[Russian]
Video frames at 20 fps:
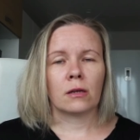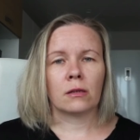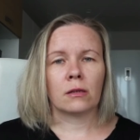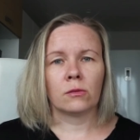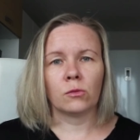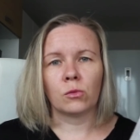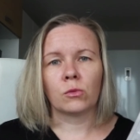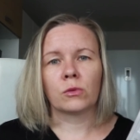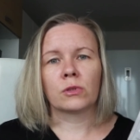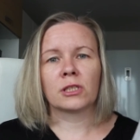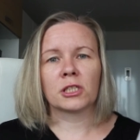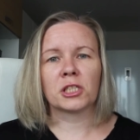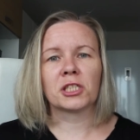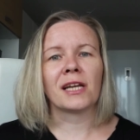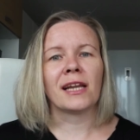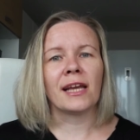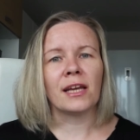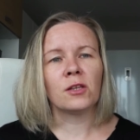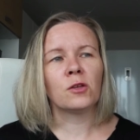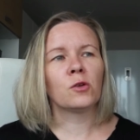ну, к
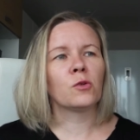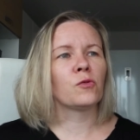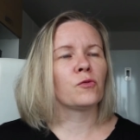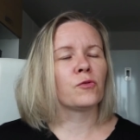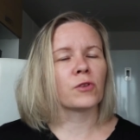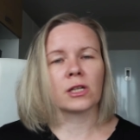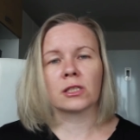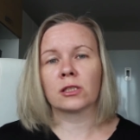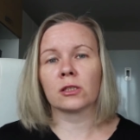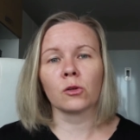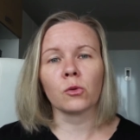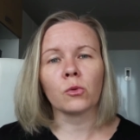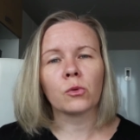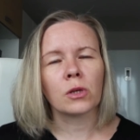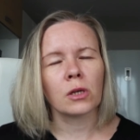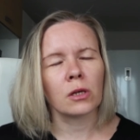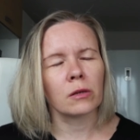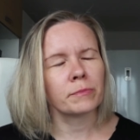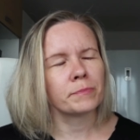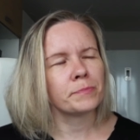сожалению, в
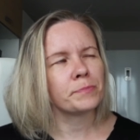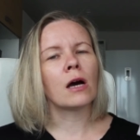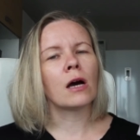разрухе.